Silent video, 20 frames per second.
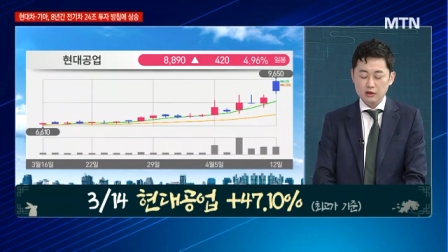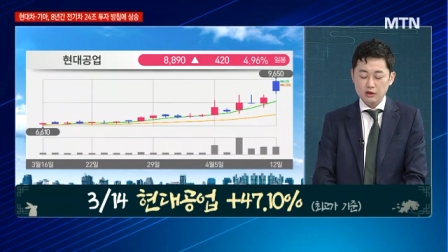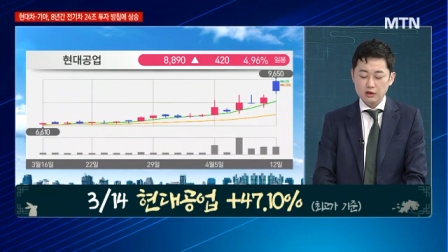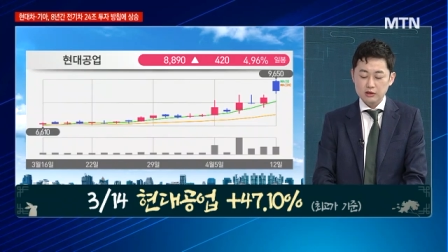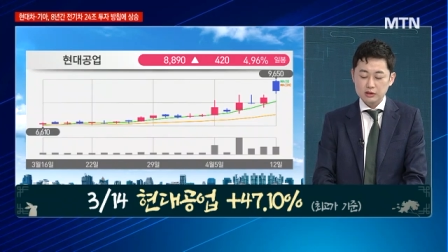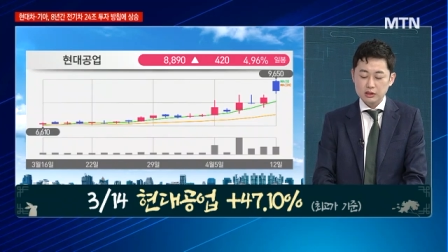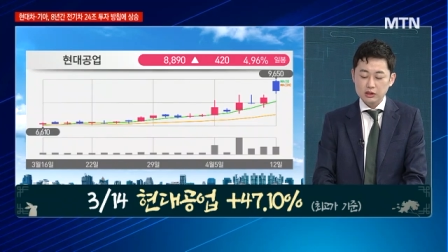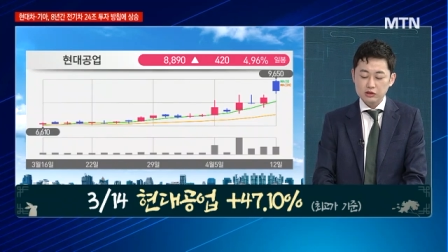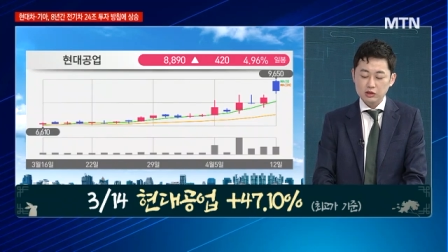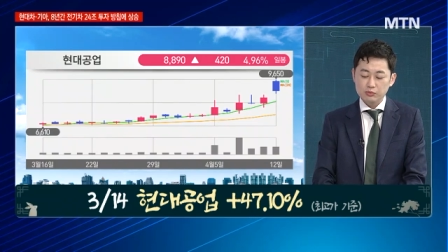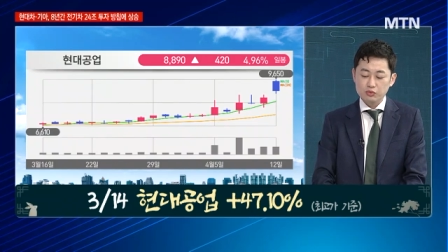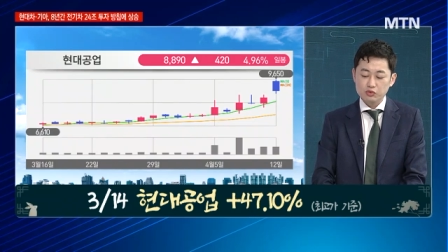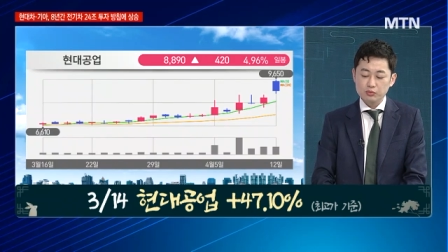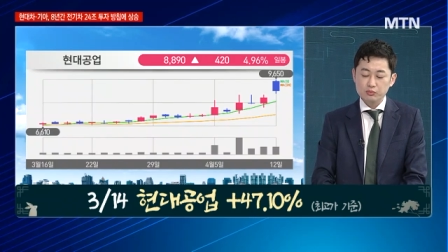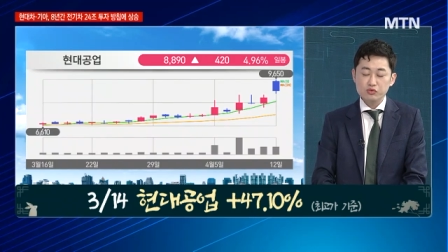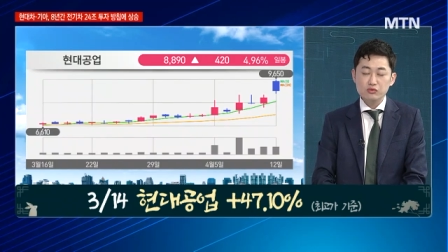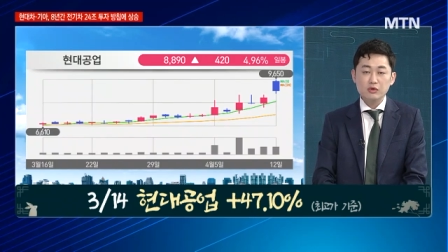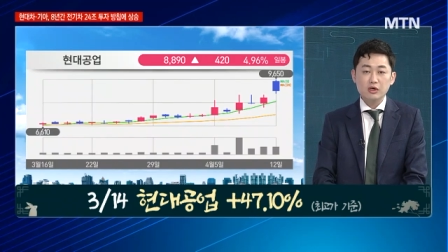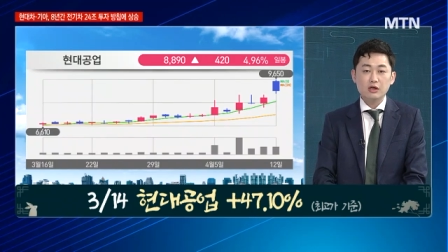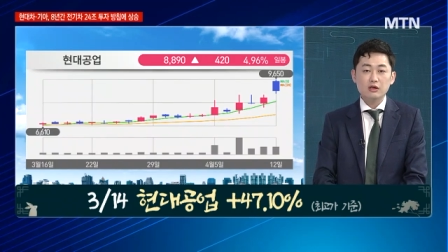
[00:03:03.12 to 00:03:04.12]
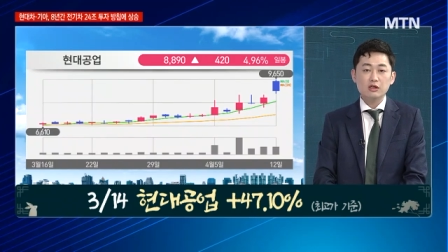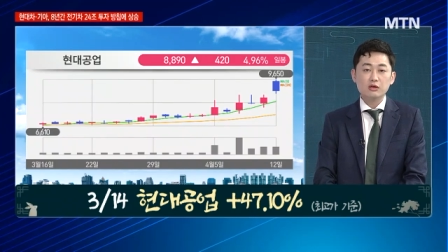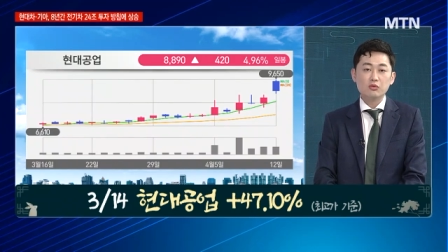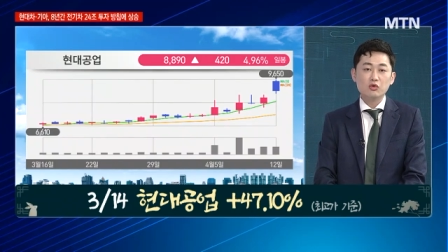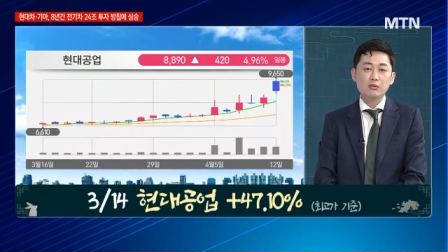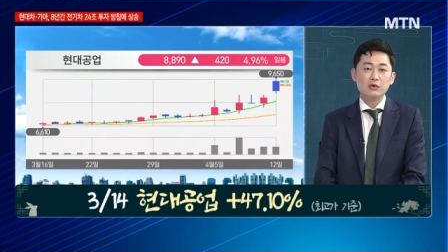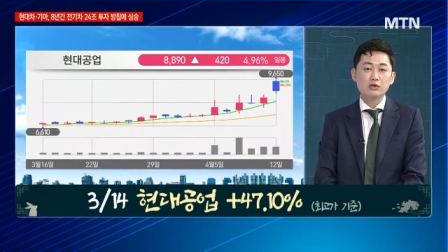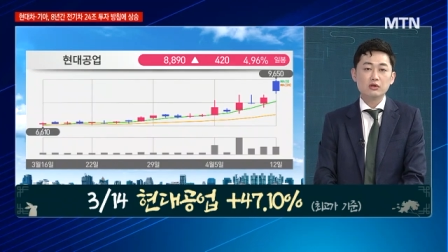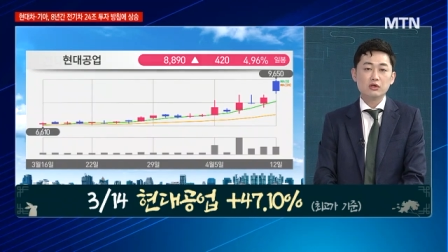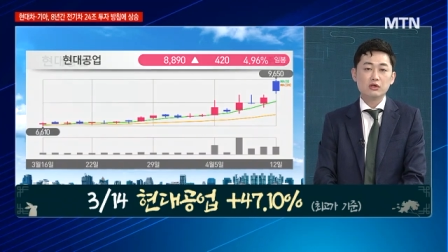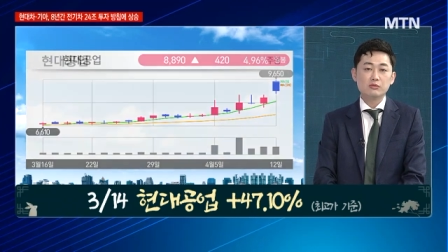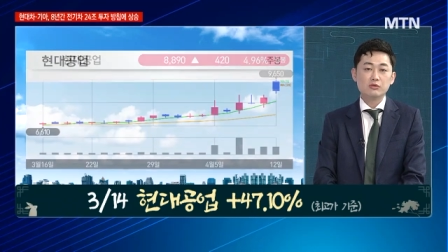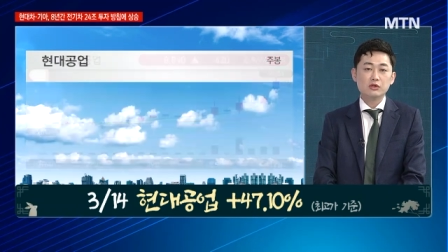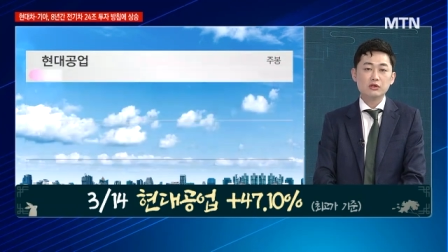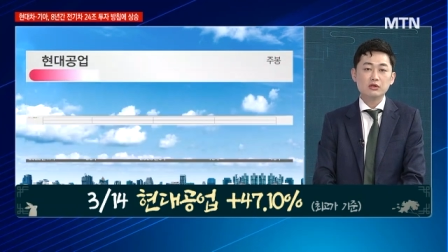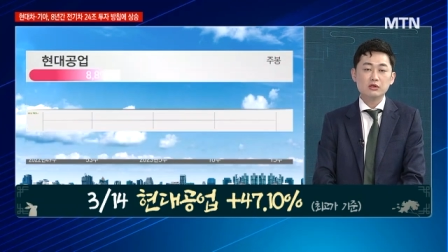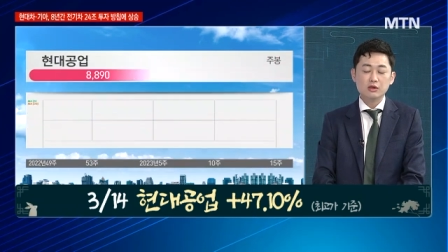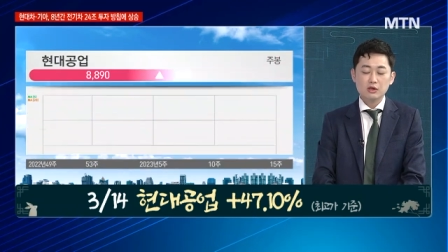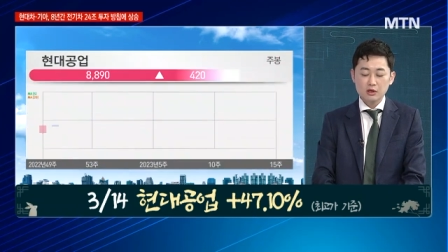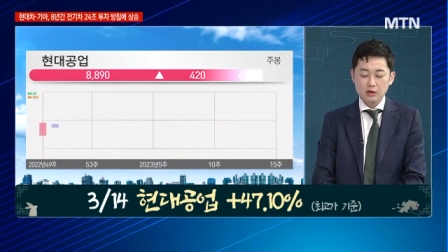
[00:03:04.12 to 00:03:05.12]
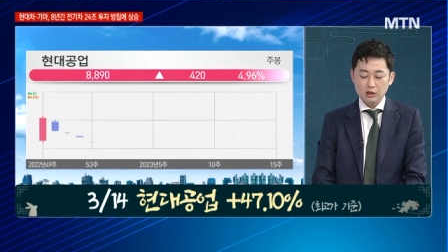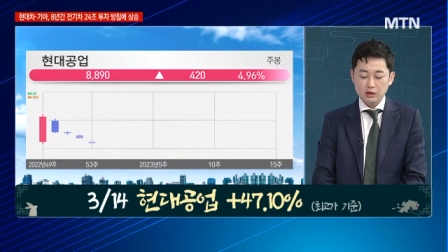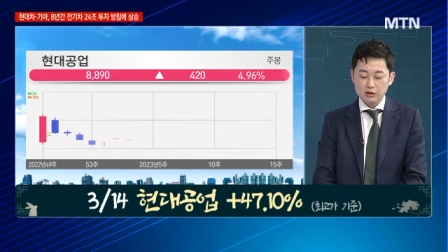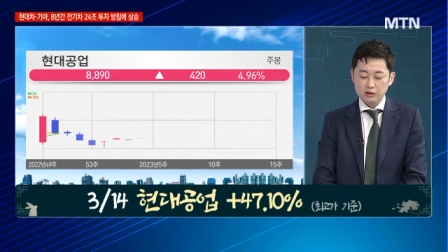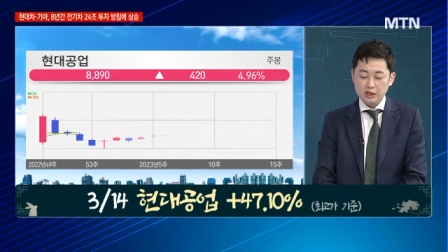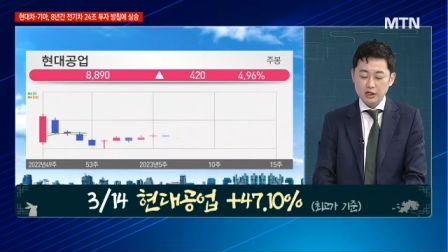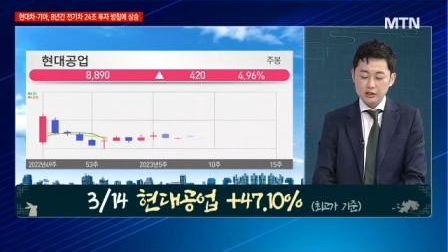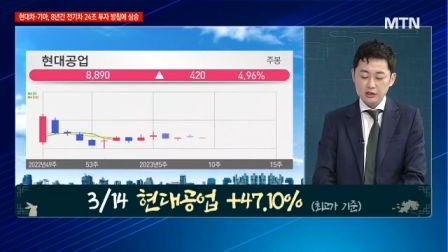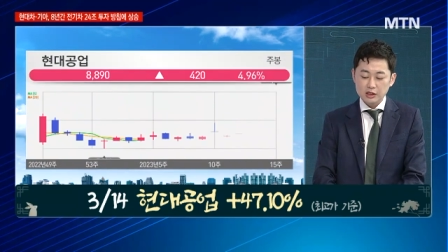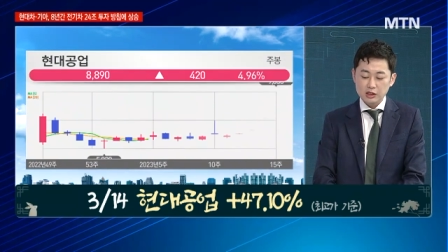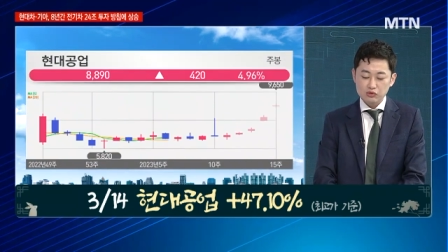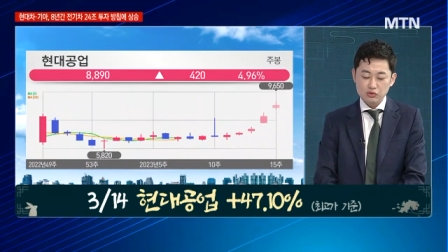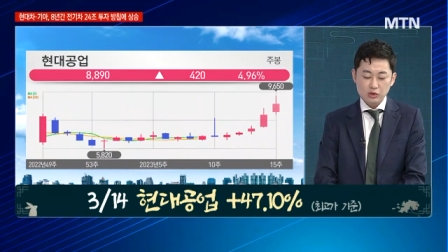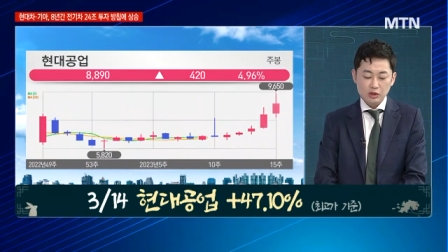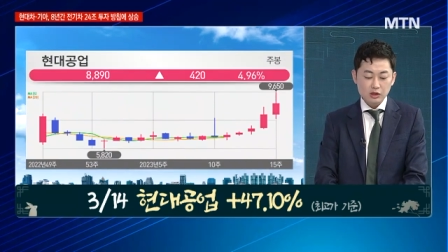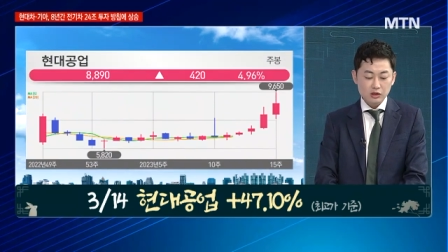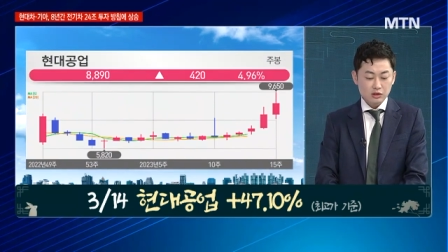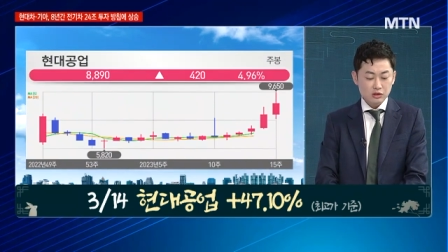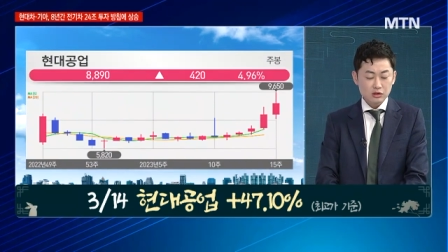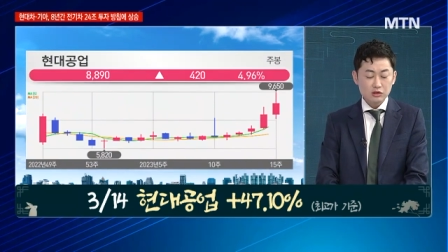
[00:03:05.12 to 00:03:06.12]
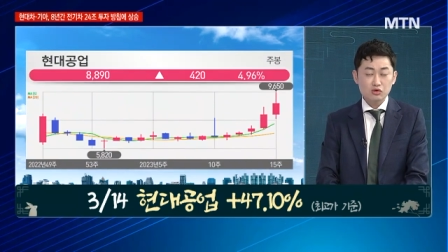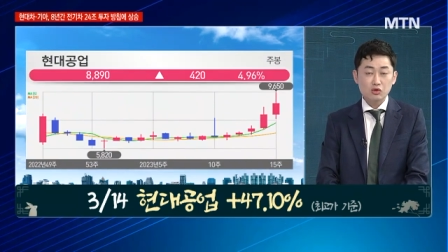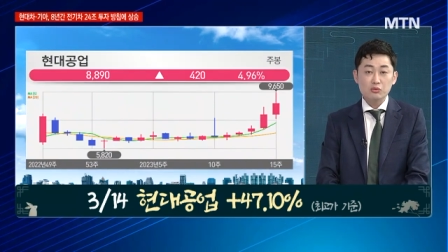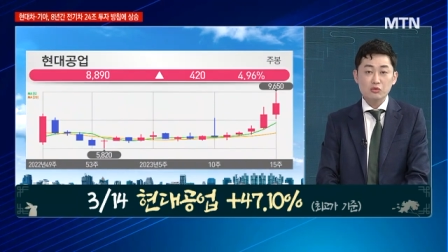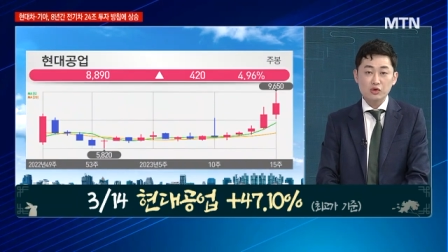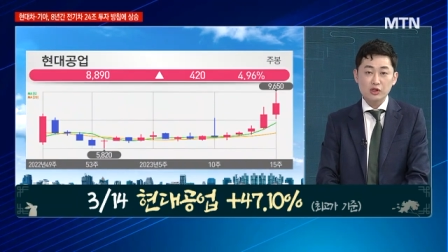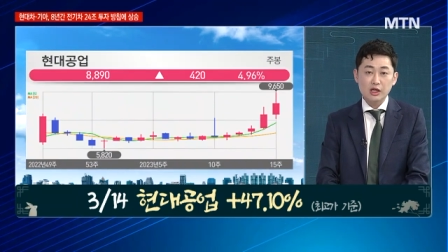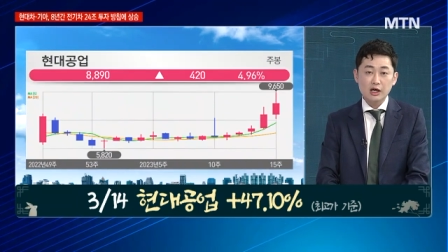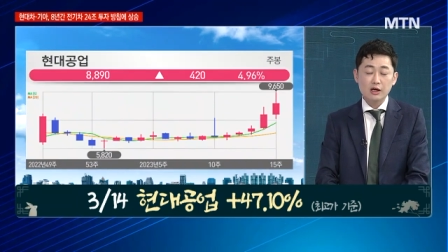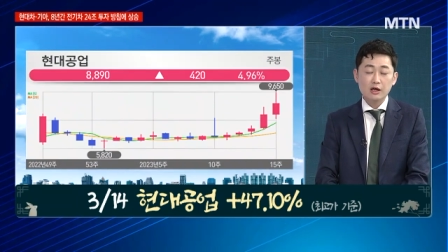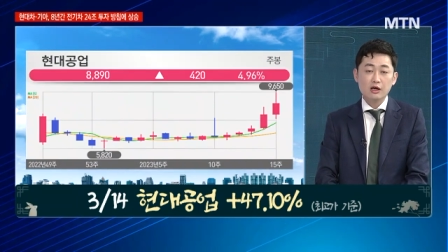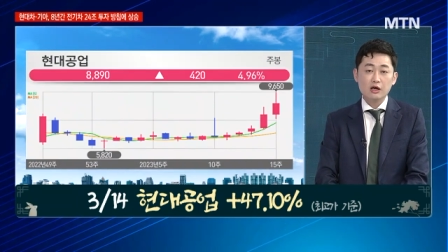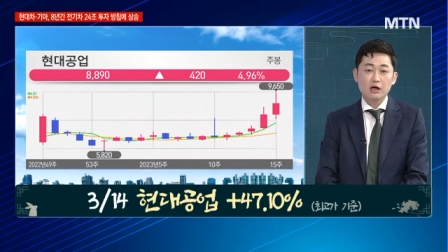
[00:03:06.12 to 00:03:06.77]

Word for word: 자동차 부품 관련 모멘텀을 가져갈 수 있는 종목이다.